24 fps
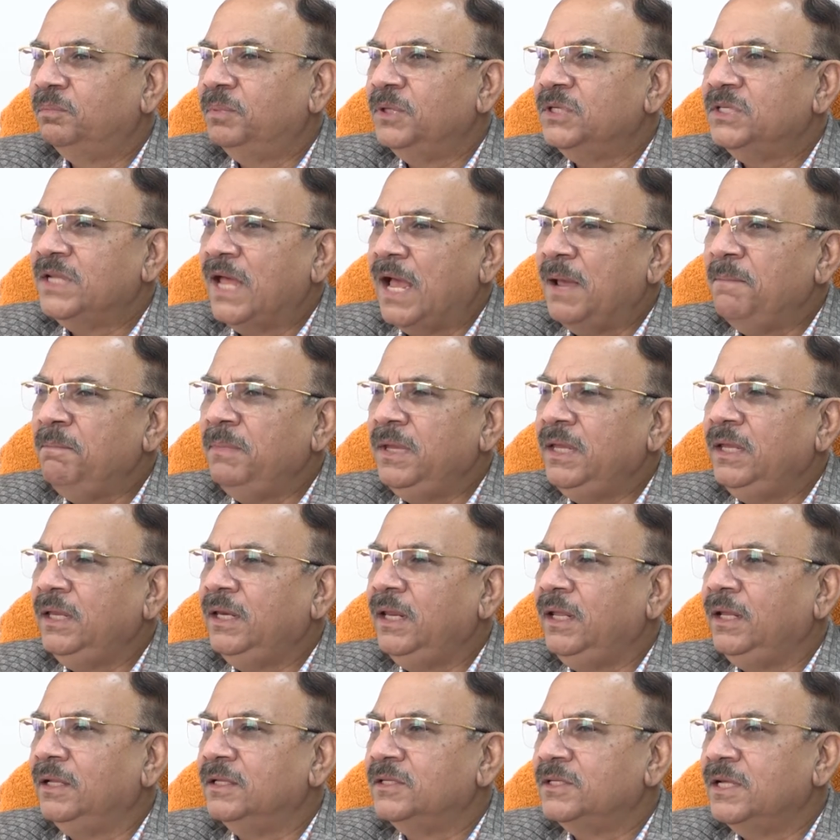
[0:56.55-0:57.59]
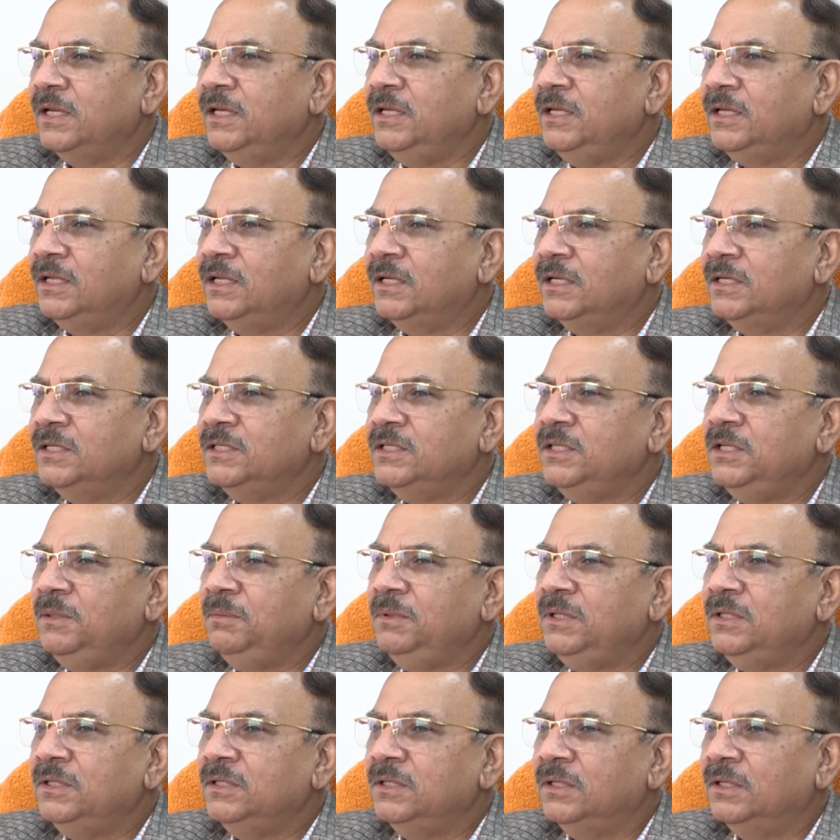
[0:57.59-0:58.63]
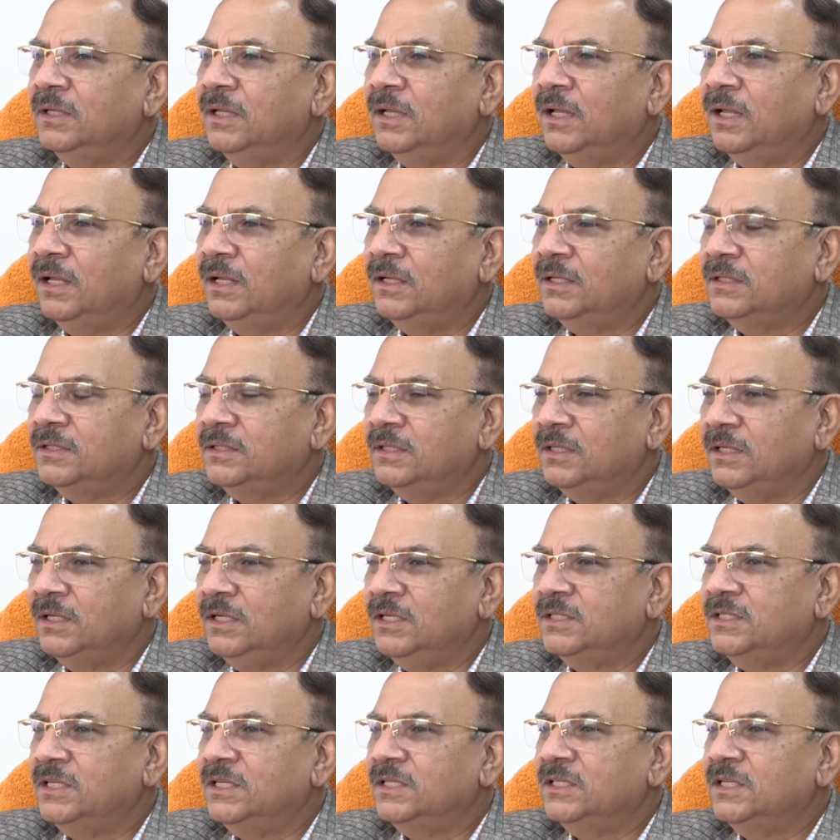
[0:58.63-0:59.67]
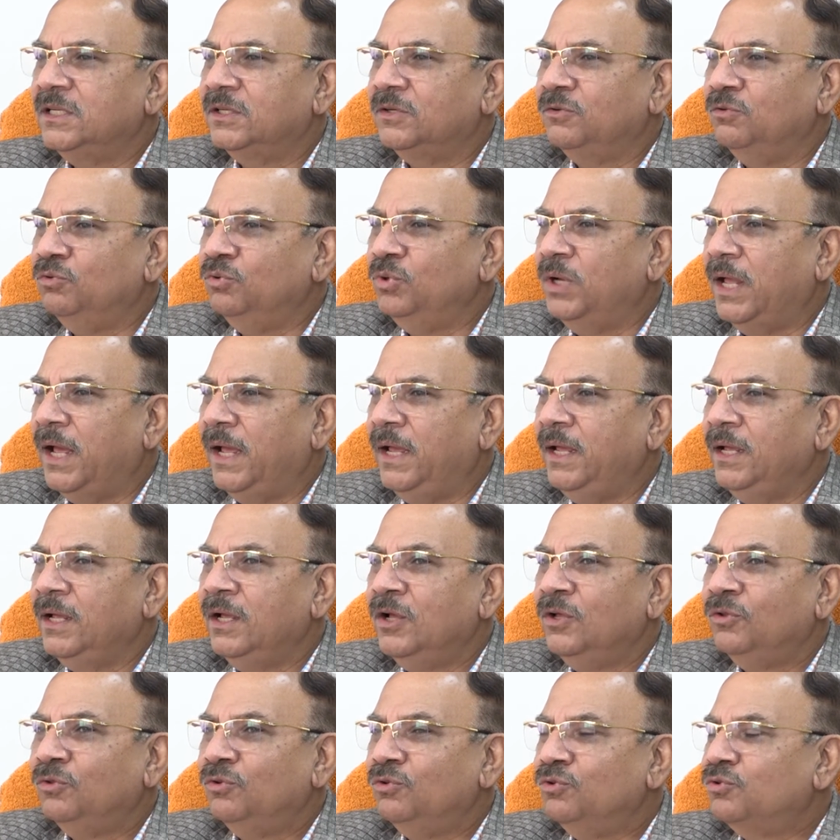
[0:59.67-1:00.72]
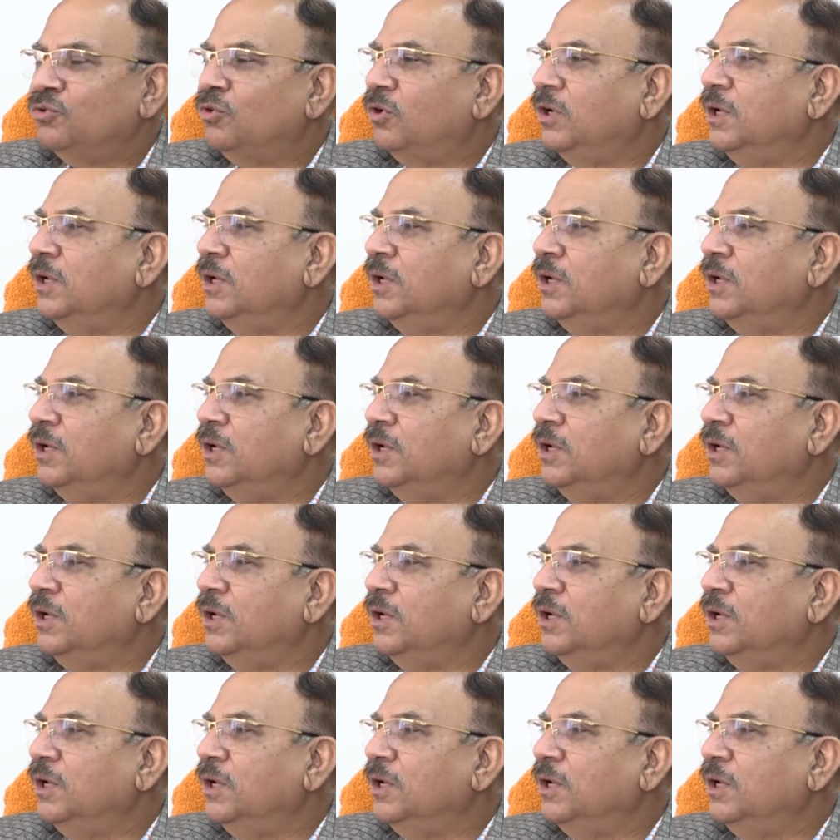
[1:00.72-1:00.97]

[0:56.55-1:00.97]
पेशाब में ही नहीं शरीर के किसी भी हिस्से से खून आए तो उसको